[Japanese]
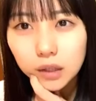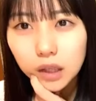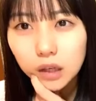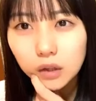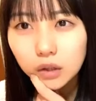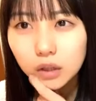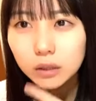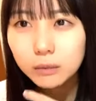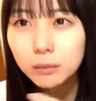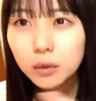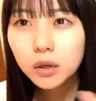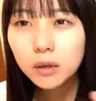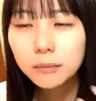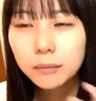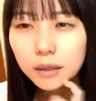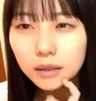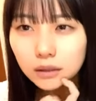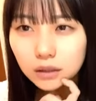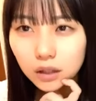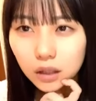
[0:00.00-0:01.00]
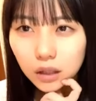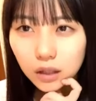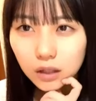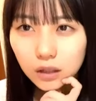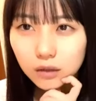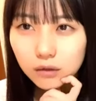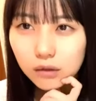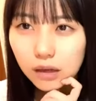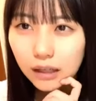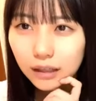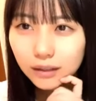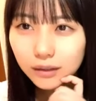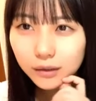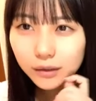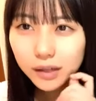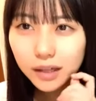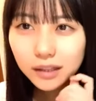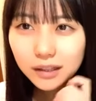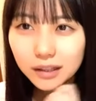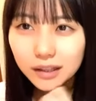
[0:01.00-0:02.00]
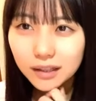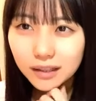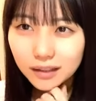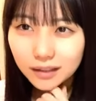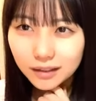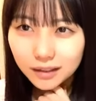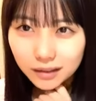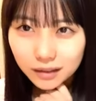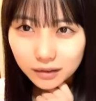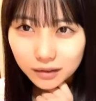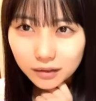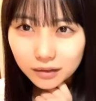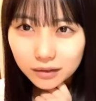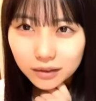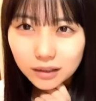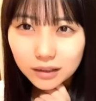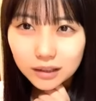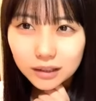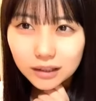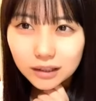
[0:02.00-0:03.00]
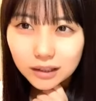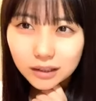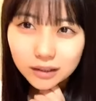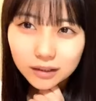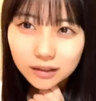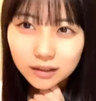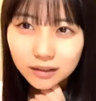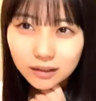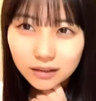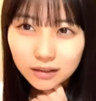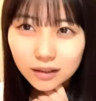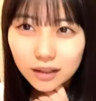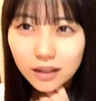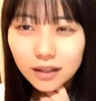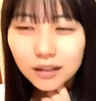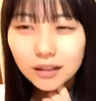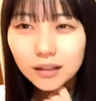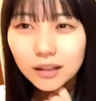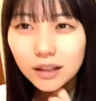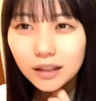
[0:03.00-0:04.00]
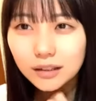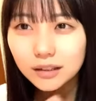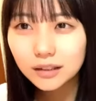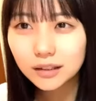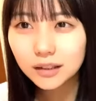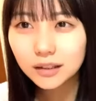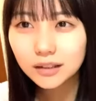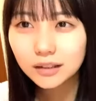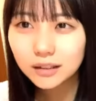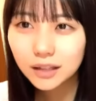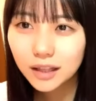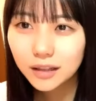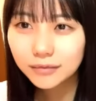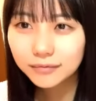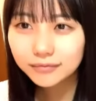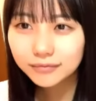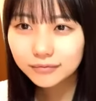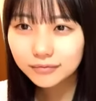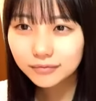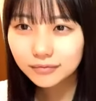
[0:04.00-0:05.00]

逆に燃えますうわどうやって一筋にするって感じですね